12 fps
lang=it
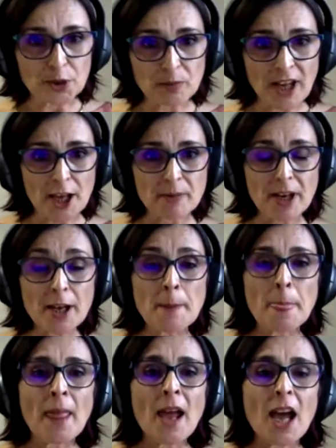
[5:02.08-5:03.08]
un
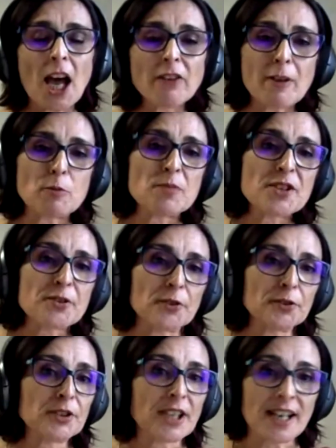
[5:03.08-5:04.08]
problema, avevamo
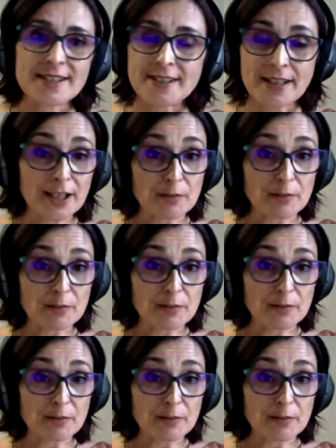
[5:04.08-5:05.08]
bisogno di essere
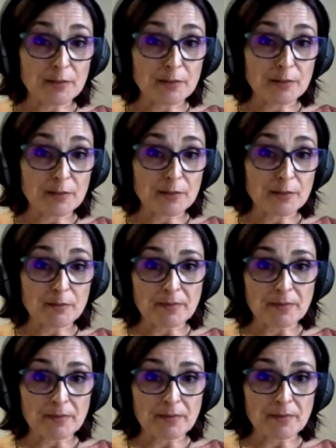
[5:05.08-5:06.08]
in presenza.
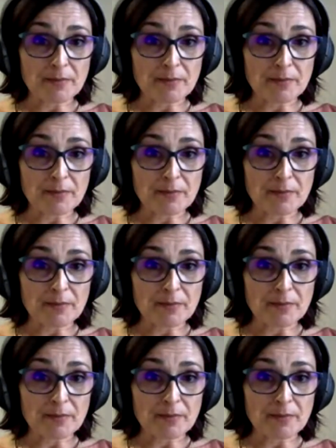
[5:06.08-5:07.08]
Quando questo è stato
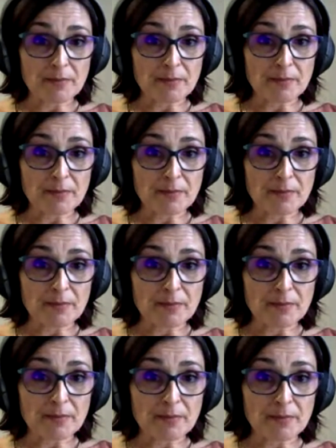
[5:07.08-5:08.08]
più possibile, ci
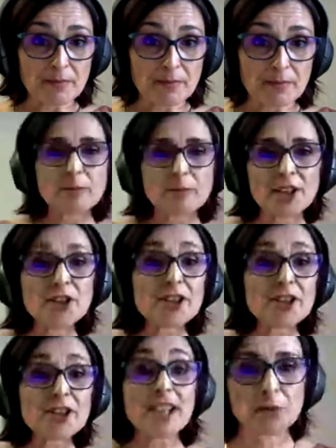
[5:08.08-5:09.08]
siamo chiesti come poter
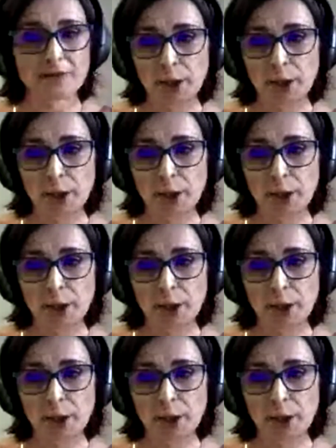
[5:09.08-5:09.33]
fare.